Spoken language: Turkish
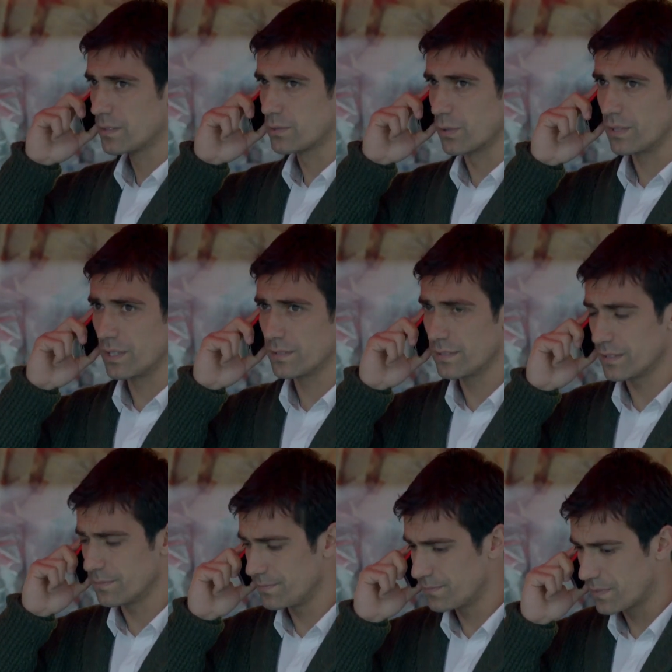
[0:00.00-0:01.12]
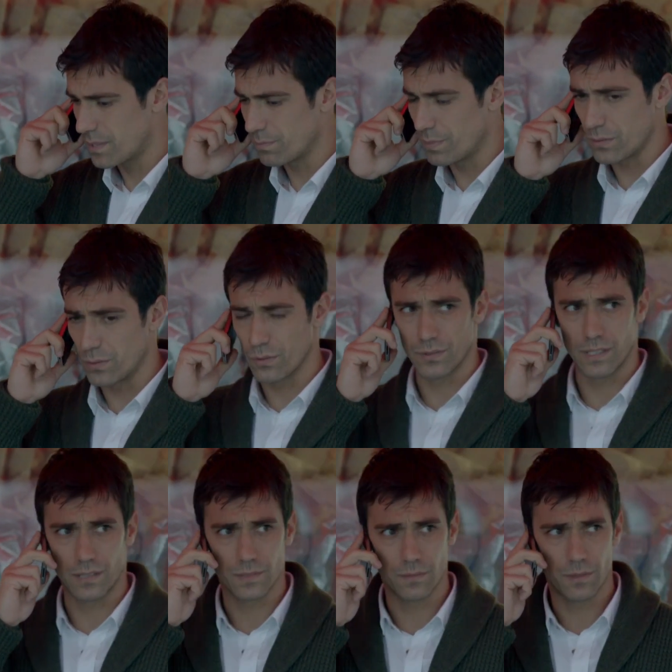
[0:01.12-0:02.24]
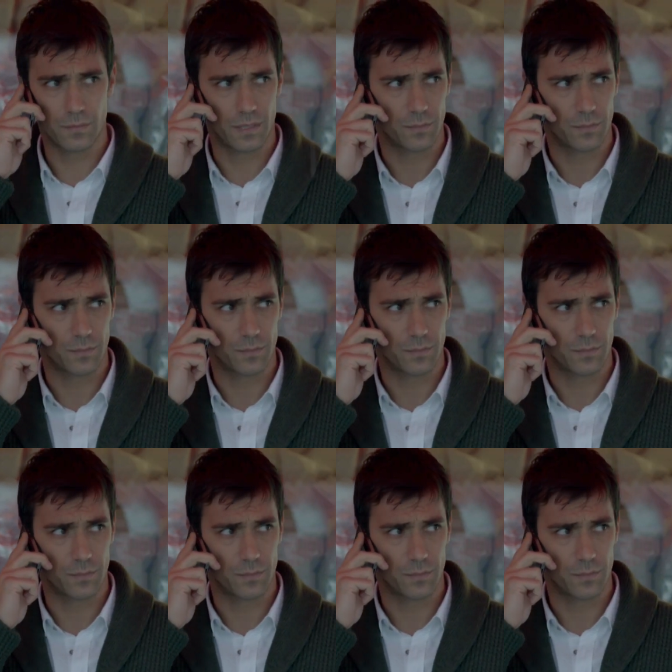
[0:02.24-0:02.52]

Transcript: Sonra anlatırım. Şimdi pek uygun değilim tamam mı?